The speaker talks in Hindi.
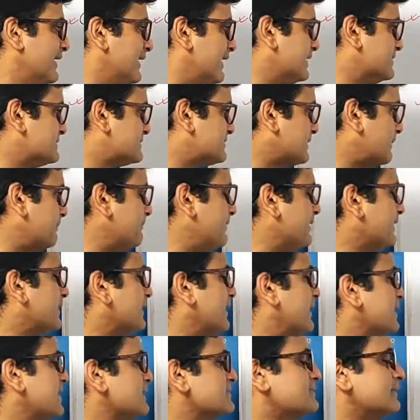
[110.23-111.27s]
इन सब में
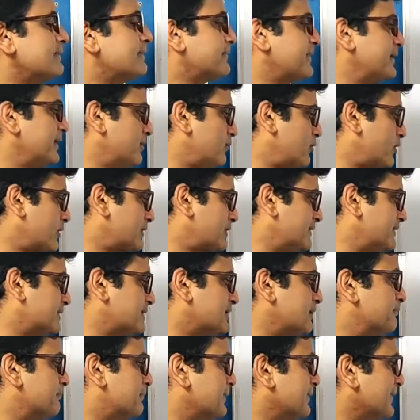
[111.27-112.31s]
क्या है कि सबके ऑक्टेट
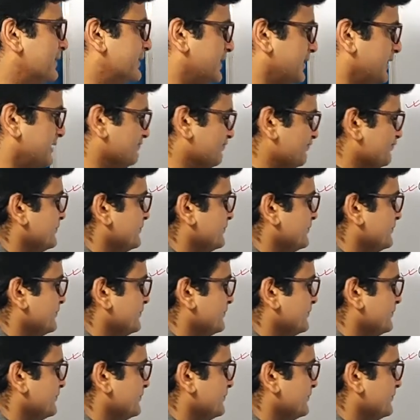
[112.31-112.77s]
कंप्लीट है